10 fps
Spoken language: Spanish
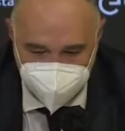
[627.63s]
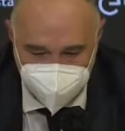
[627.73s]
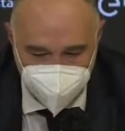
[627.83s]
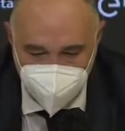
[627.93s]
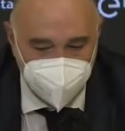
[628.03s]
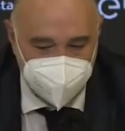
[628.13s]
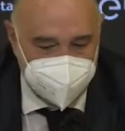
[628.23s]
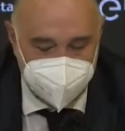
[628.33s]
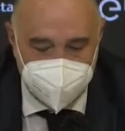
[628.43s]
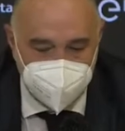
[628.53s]
un muy buen
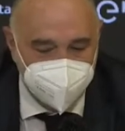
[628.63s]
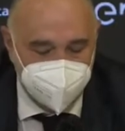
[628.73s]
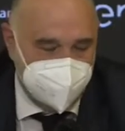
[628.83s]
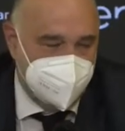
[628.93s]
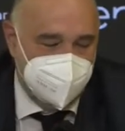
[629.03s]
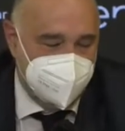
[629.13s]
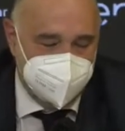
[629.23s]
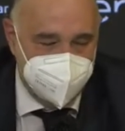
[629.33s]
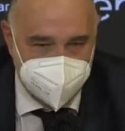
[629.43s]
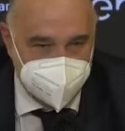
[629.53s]
trabajo porque
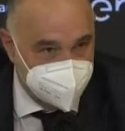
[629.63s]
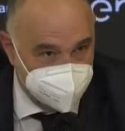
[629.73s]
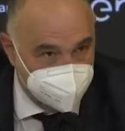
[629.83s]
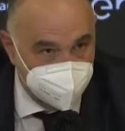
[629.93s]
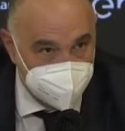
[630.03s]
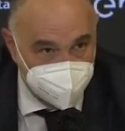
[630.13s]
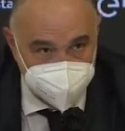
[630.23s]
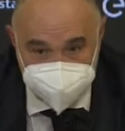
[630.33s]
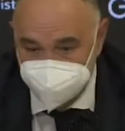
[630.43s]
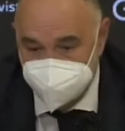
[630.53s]
tiene grandes
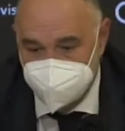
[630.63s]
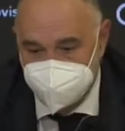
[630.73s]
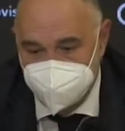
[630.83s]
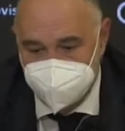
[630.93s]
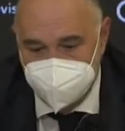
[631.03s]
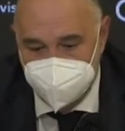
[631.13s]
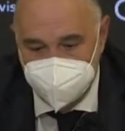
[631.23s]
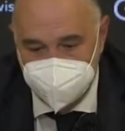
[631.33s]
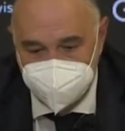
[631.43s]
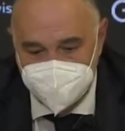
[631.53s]
jugadores.
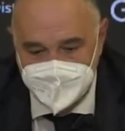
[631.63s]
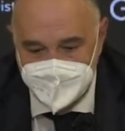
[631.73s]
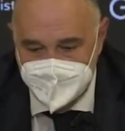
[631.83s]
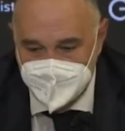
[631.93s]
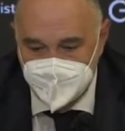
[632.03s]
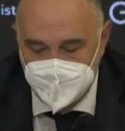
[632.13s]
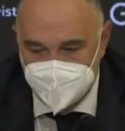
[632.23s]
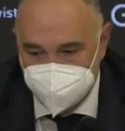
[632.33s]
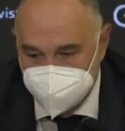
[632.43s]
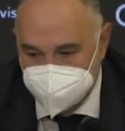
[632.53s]
Eh,
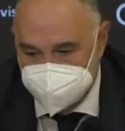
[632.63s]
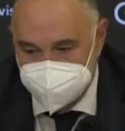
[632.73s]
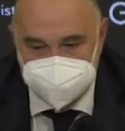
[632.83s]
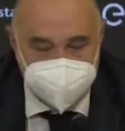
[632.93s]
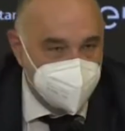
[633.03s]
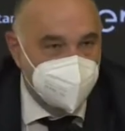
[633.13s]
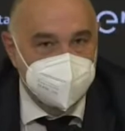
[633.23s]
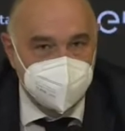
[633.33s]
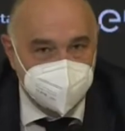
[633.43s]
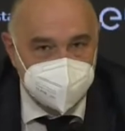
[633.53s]
sensación
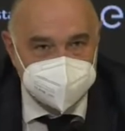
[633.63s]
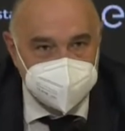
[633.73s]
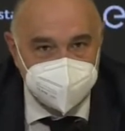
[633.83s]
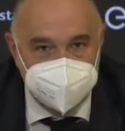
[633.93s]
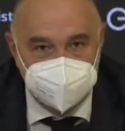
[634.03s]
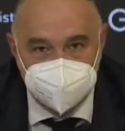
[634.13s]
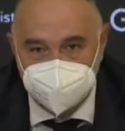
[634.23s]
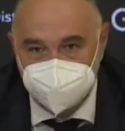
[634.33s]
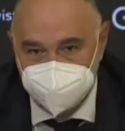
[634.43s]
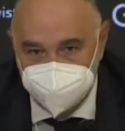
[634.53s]
de lo que les he
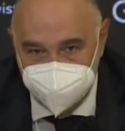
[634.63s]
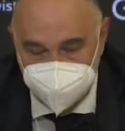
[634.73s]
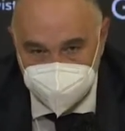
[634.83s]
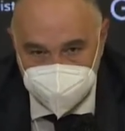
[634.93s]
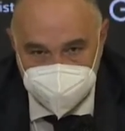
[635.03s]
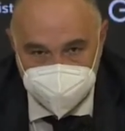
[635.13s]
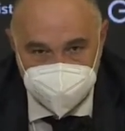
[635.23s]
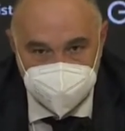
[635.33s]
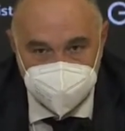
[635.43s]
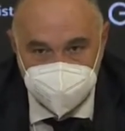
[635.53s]
visto,
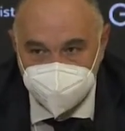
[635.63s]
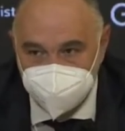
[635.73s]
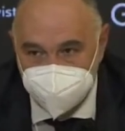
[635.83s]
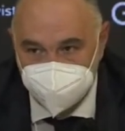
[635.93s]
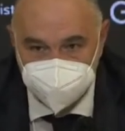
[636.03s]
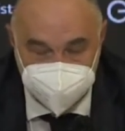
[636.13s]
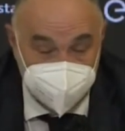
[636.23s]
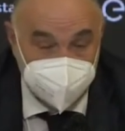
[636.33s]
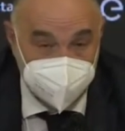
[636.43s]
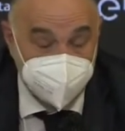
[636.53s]
bueno, pues
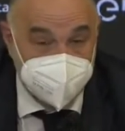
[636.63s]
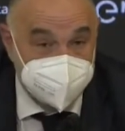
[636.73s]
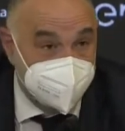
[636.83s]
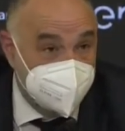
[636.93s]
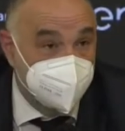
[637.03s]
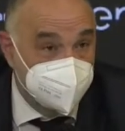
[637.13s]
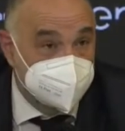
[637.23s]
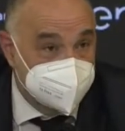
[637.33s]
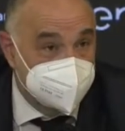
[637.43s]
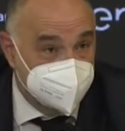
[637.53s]
que mantienen
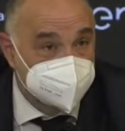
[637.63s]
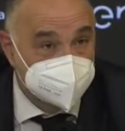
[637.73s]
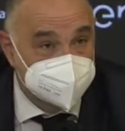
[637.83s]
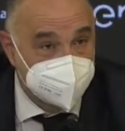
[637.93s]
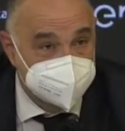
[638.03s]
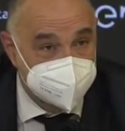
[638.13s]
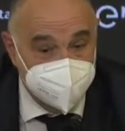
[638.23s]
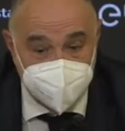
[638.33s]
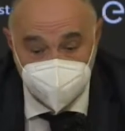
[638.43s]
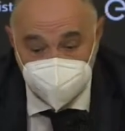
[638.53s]
muchas de las cosas que les ha
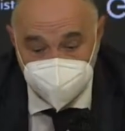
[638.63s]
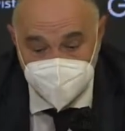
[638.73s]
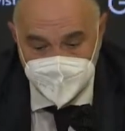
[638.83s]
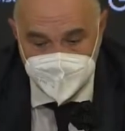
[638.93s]
dado